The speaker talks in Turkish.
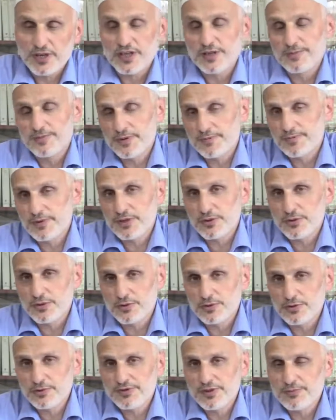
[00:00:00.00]
ahbapları
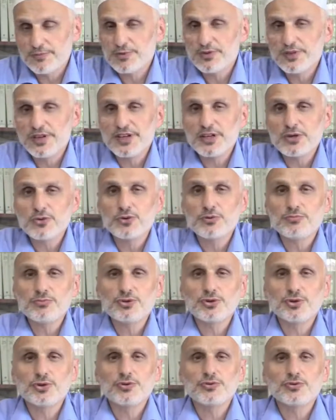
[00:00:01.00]
olur ve bunlarla
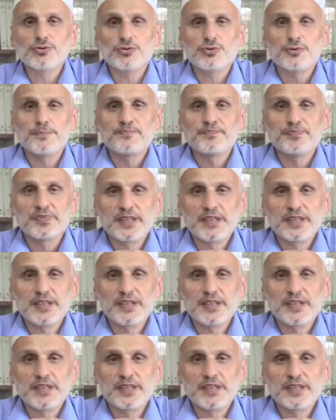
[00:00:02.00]
kurmuş olduğu